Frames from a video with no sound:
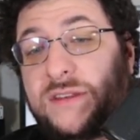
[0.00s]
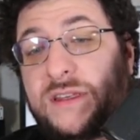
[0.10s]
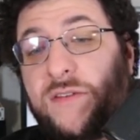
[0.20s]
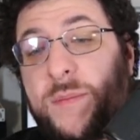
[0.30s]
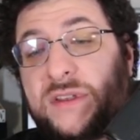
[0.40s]

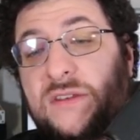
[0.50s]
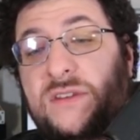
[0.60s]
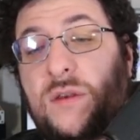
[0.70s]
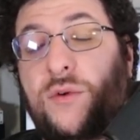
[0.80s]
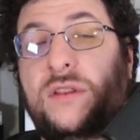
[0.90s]
s'il n'y avait pas ces
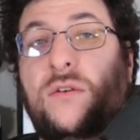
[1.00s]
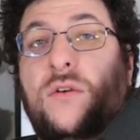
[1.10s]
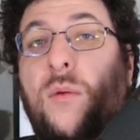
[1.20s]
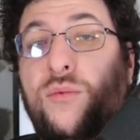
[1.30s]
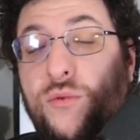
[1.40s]
vis, ça pourrait être
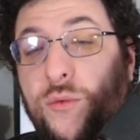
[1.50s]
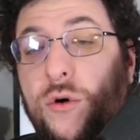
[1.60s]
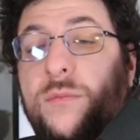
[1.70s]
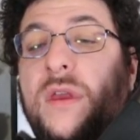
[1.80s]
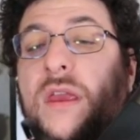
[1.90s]
encore plus
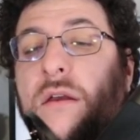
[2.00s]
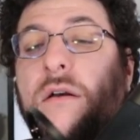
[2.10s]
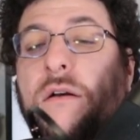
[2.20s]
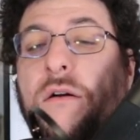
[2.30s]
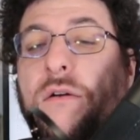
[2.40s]
beau, mais
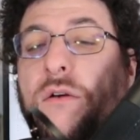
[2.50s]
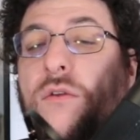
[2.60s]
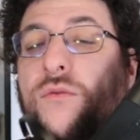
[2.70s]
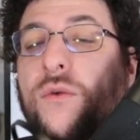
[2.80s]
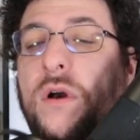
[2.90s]
euh,
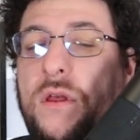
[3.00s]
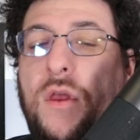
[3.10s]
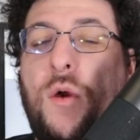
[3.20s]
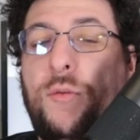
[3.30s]
encore une fois,